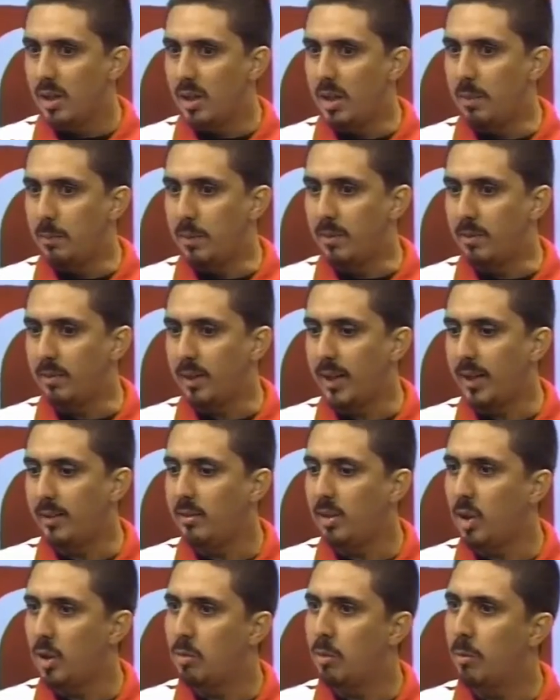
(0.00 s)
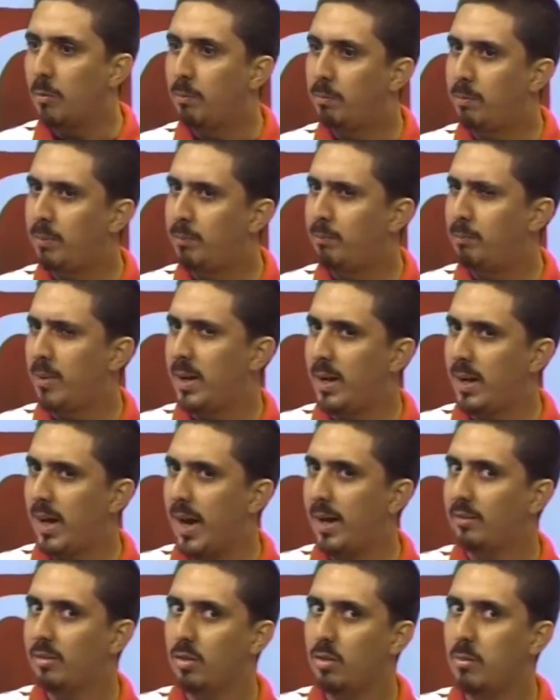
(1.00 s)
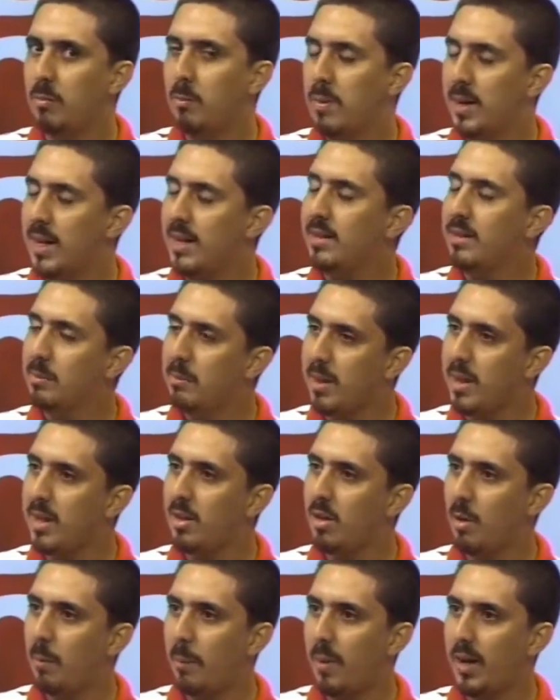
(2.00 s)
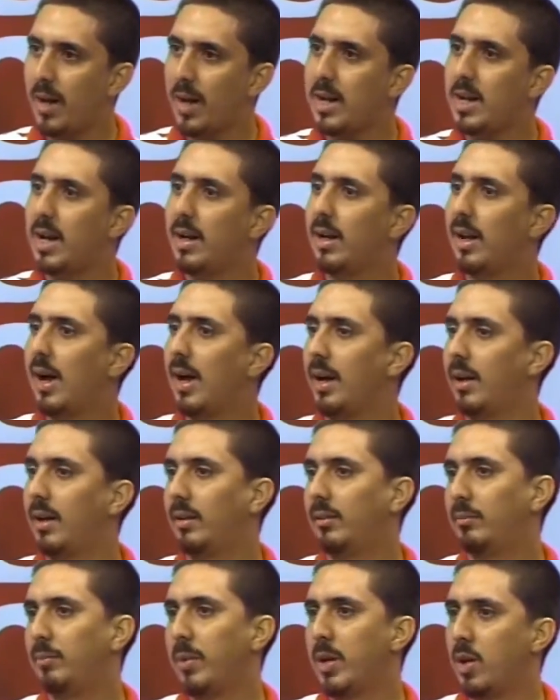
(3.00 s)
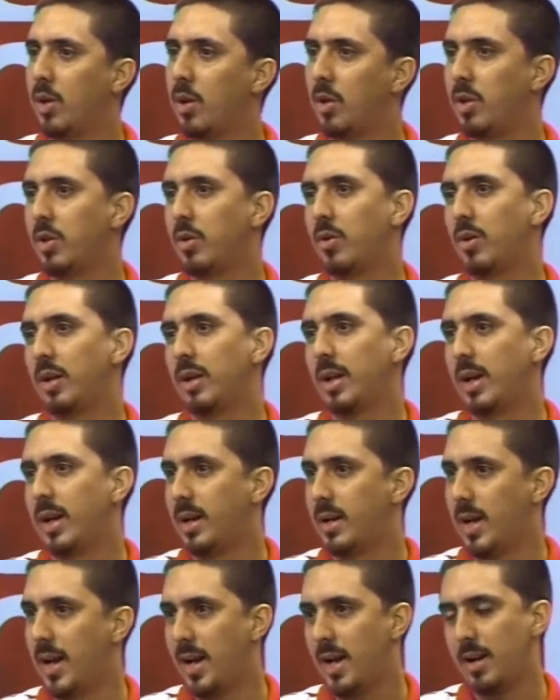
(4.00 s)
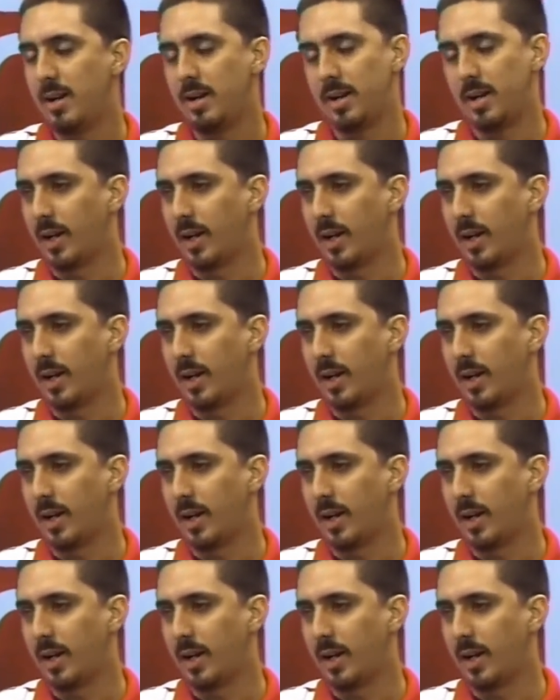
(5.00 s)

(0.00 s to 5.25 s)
y pensar así como hacen un plan de medios para ir al, al, periódico, al canal, a